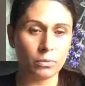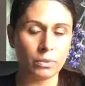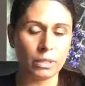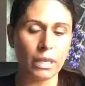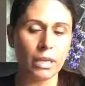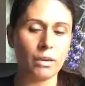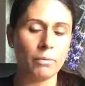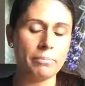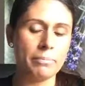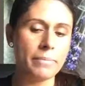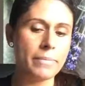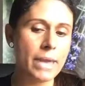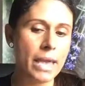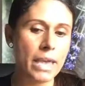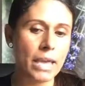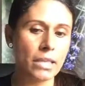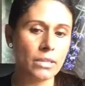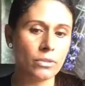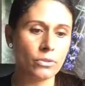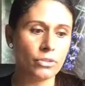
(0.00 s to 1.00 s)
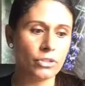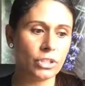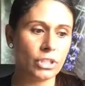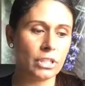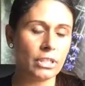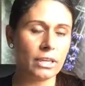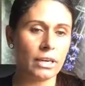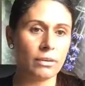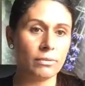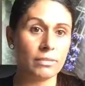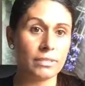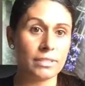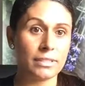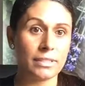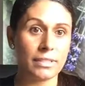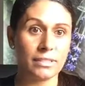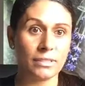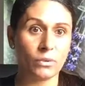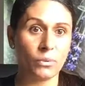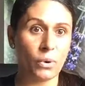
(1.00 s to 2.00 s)
né, o medo de que
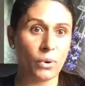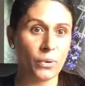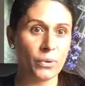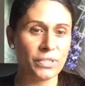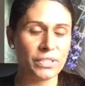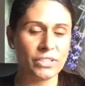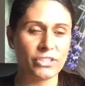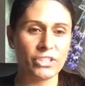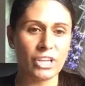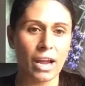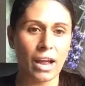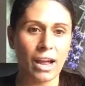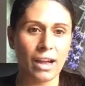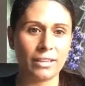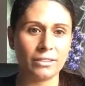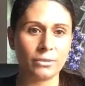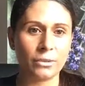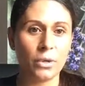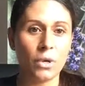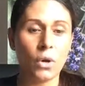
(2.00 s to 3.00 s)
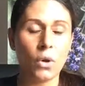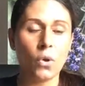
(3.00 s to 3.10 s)
acontecesse alguma coisa de errado,